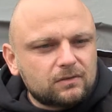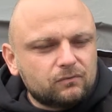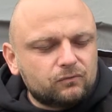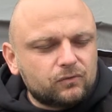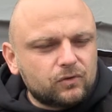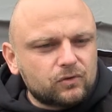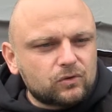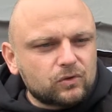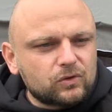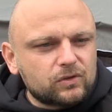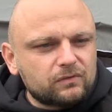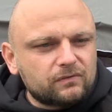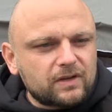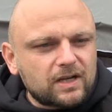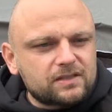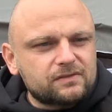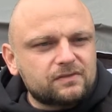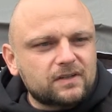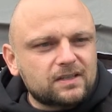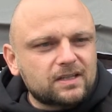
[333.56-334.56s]
wird durch
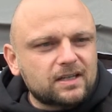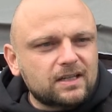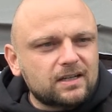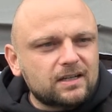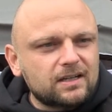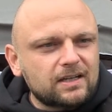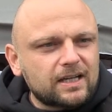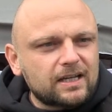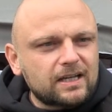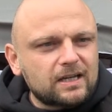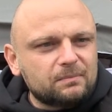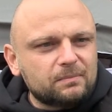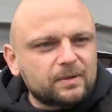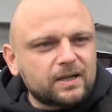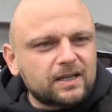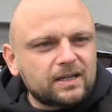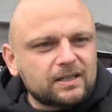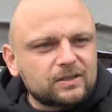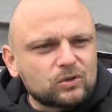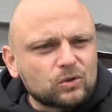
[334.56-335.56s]
Werksverträge,
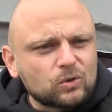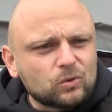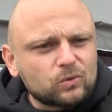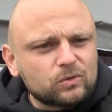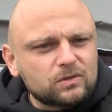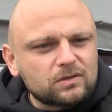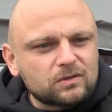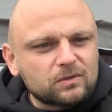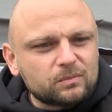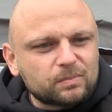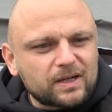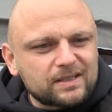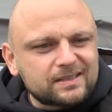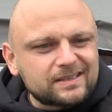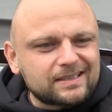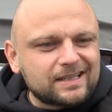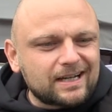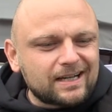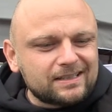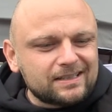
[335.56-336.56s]
Leiharbeit und äh,
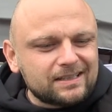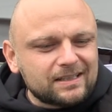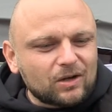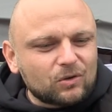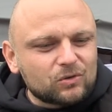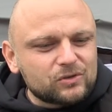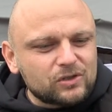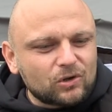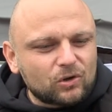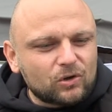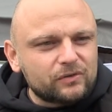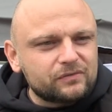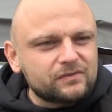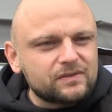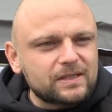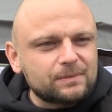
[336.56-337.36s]
Praktikanten ausgeholfen.